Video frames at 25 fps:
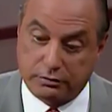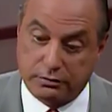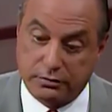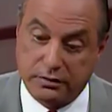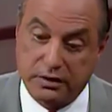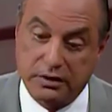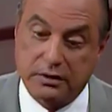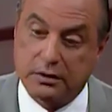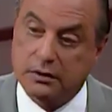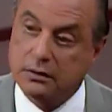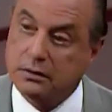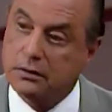
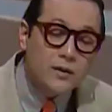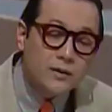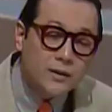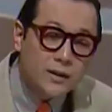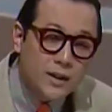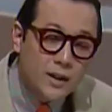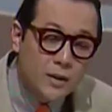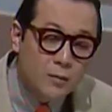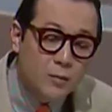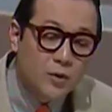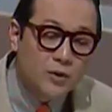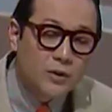E nós
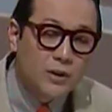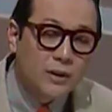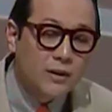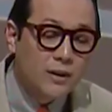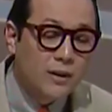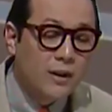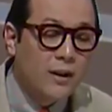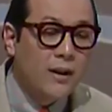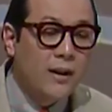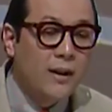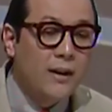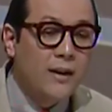temos,
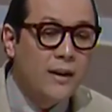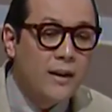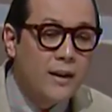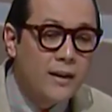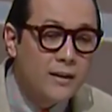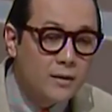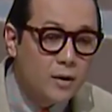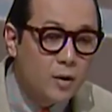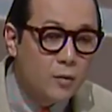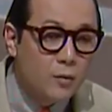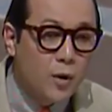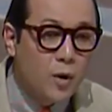é, em
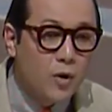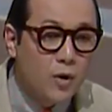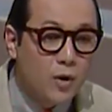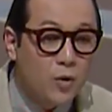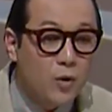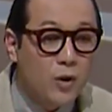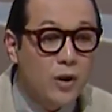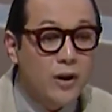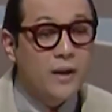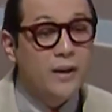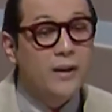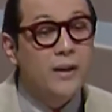São Paulo
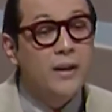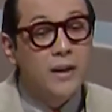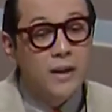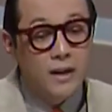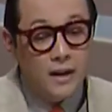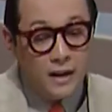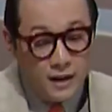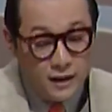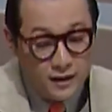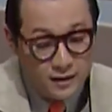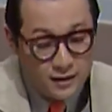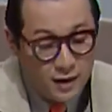agora,
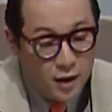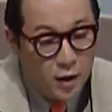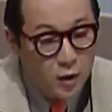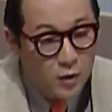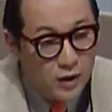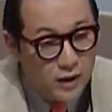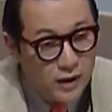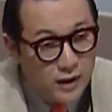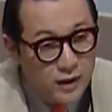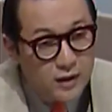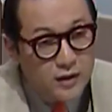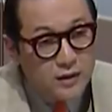
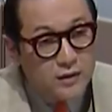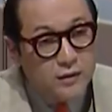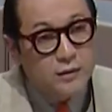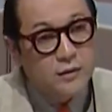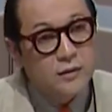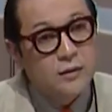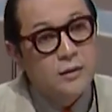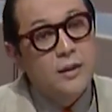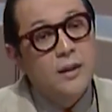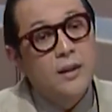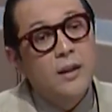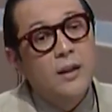
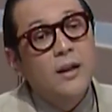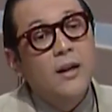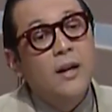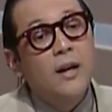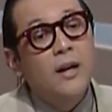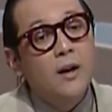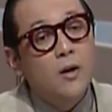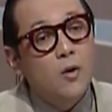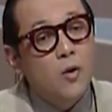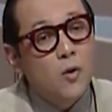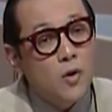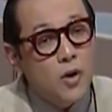restaurantes,
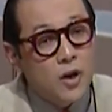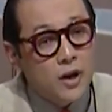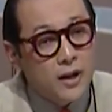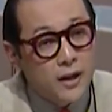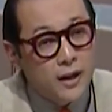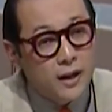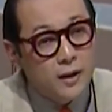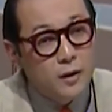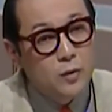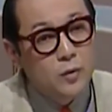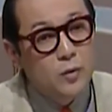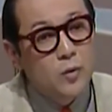
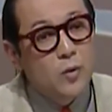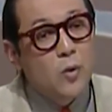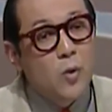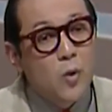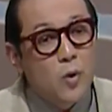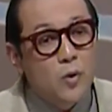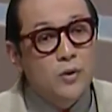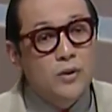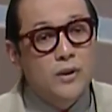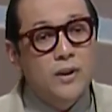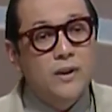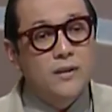recorrendo
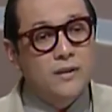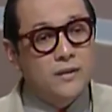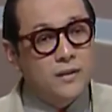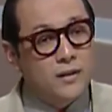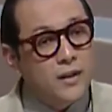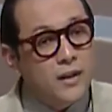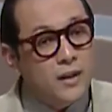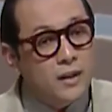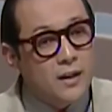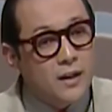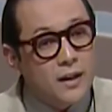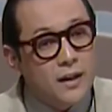contra esse
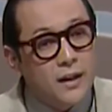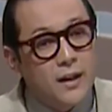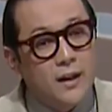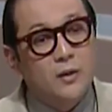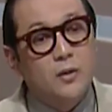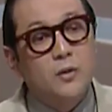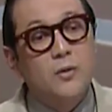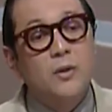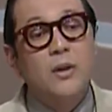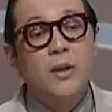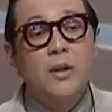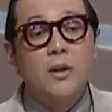
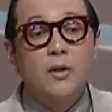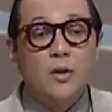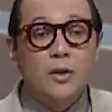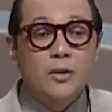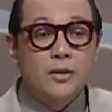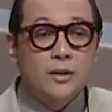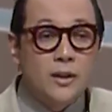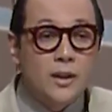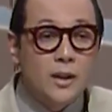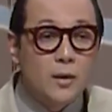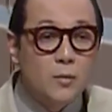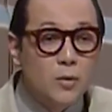decreto. Nós
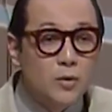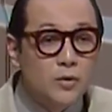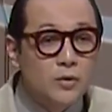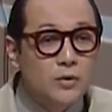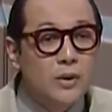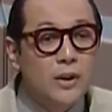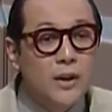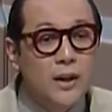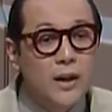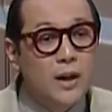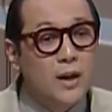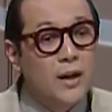temos
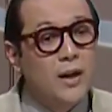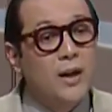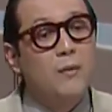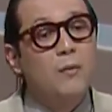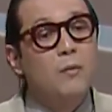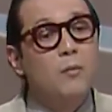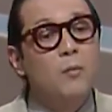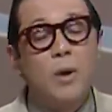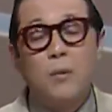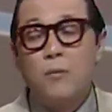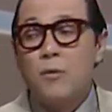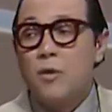é,
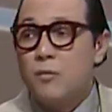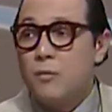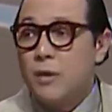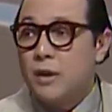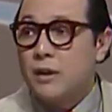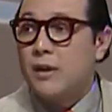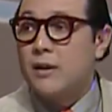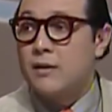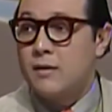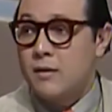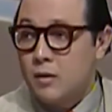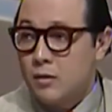ganhando, uma
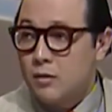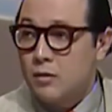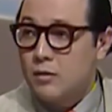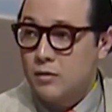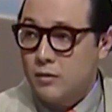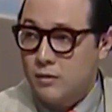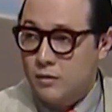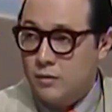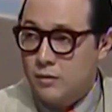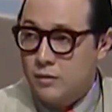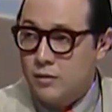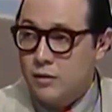movimentação. E
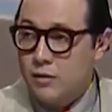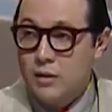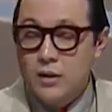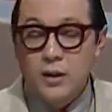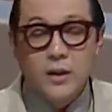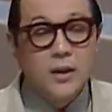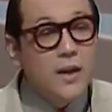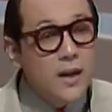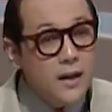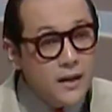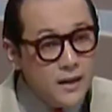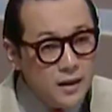ganhando, né? E
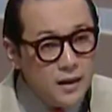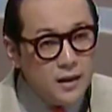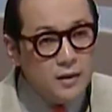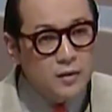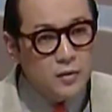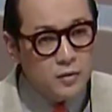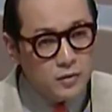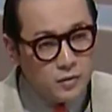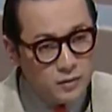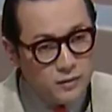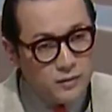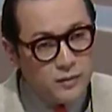
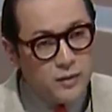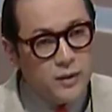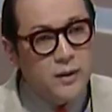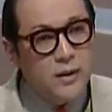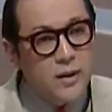ganhando, e ganhando. E